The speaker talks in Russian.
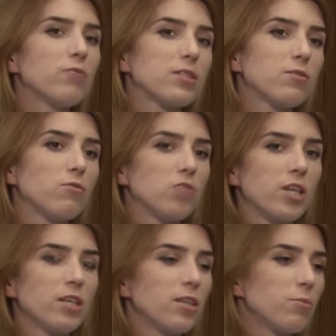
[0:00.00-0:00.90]
в основном в
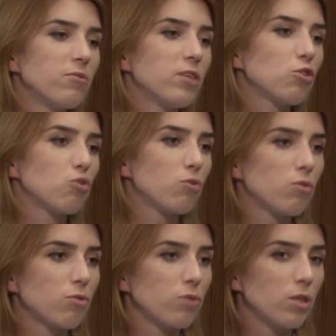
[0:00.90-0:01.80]
театре. Бывает,
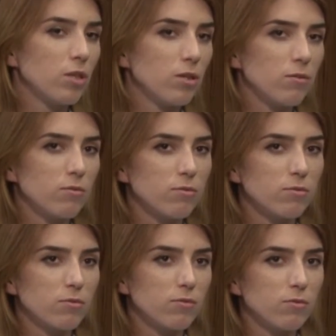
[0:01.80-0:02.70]
что и
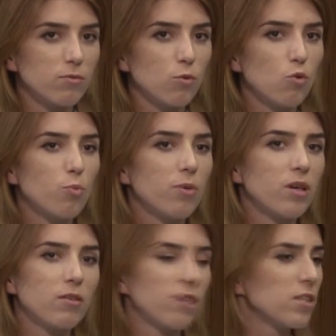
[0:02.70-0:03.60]

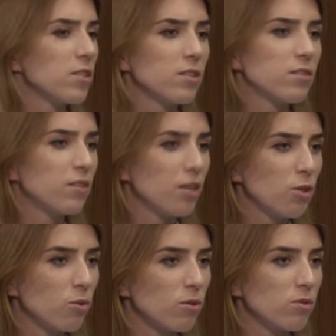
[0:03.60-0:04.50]
группа, квартет,
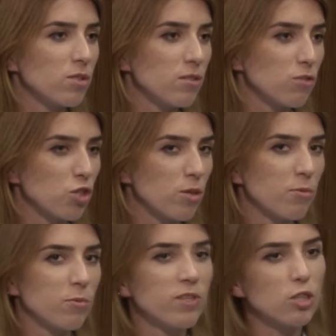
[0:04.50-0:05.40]
трио с девочками.
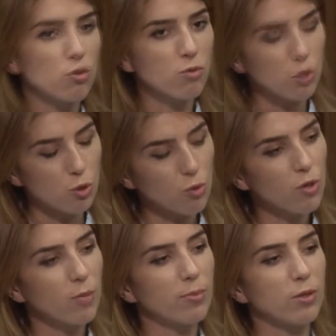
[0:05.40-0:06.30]
Бывает, что и
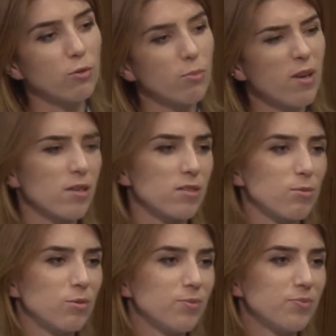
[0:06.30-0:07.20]
сольно пою. По-разному